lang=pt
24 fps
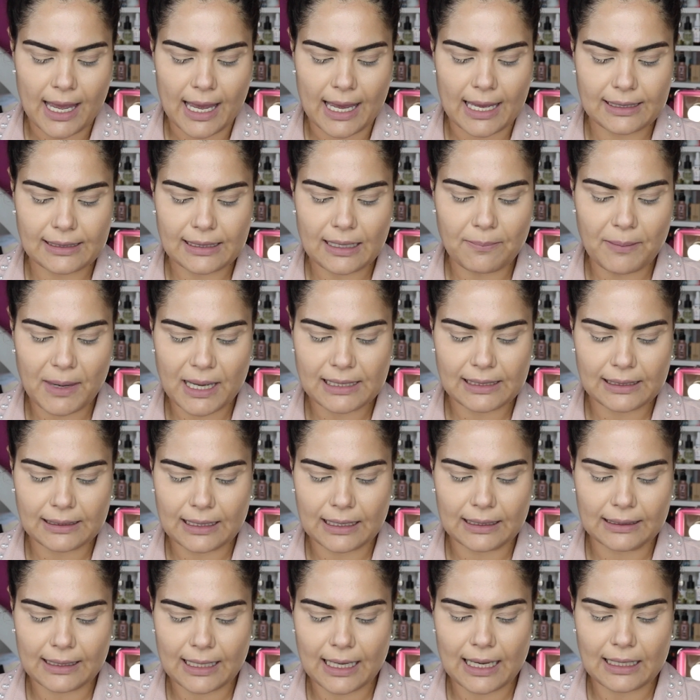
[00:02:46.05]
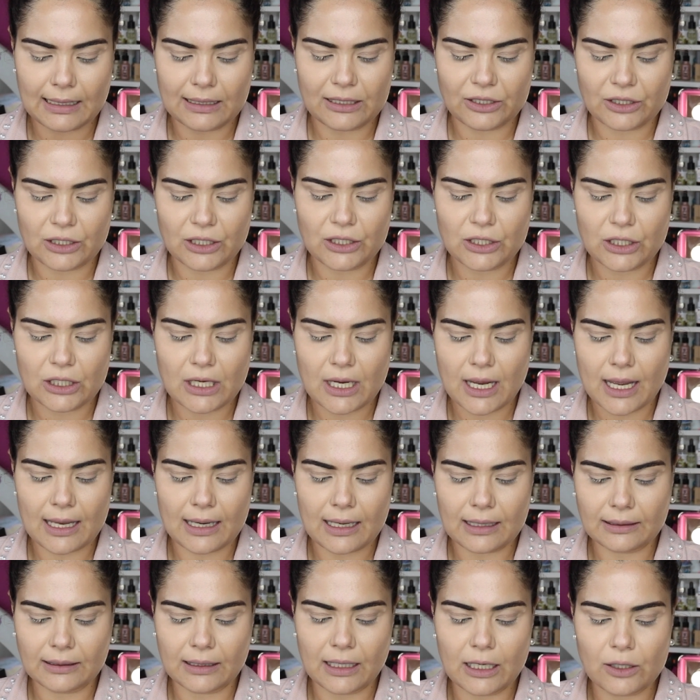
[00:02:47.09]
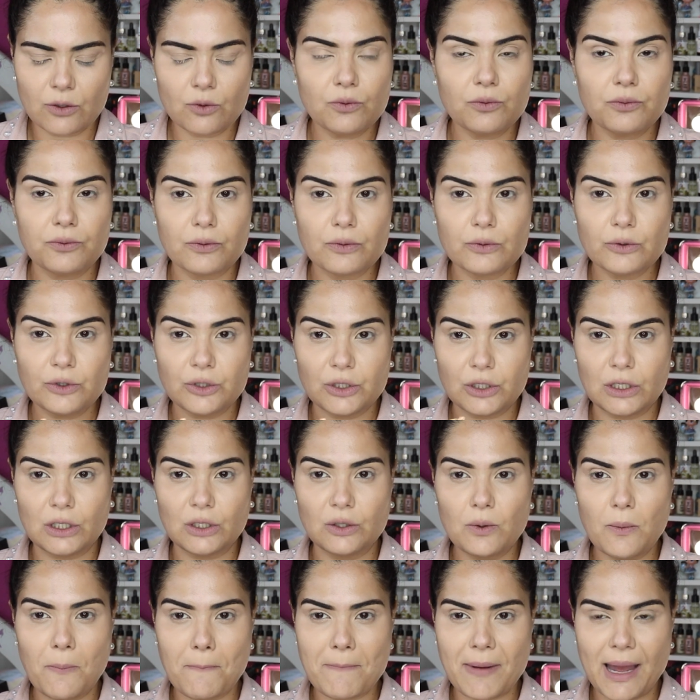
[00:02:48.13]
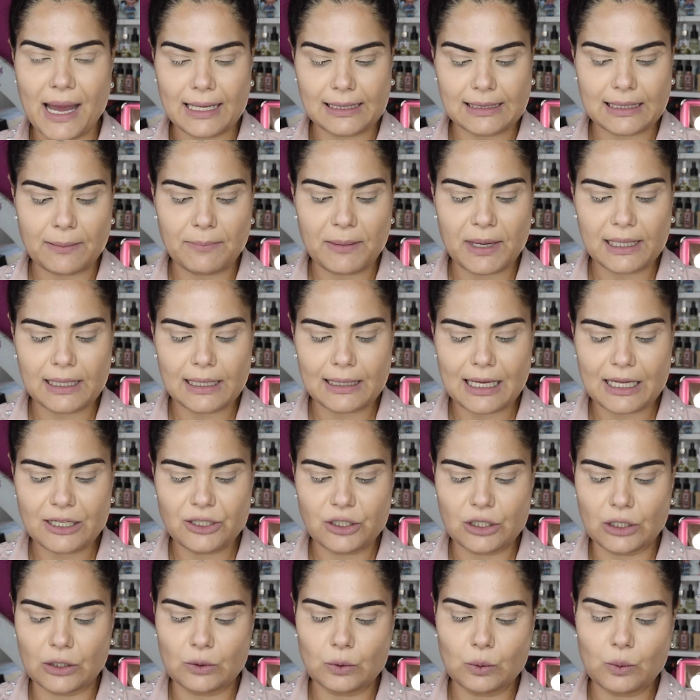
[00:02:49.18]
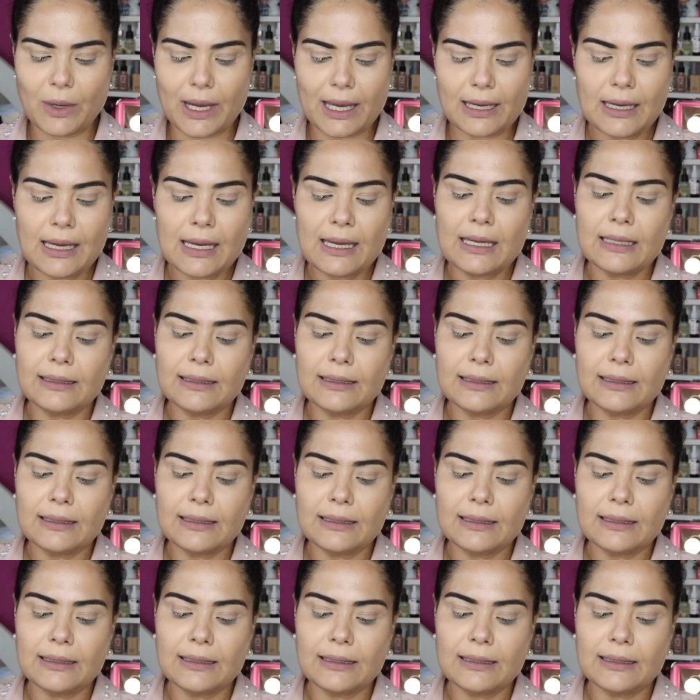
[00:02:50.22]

Essa base da Dala, gente, ela tem um fundinho mais amareladinho, não é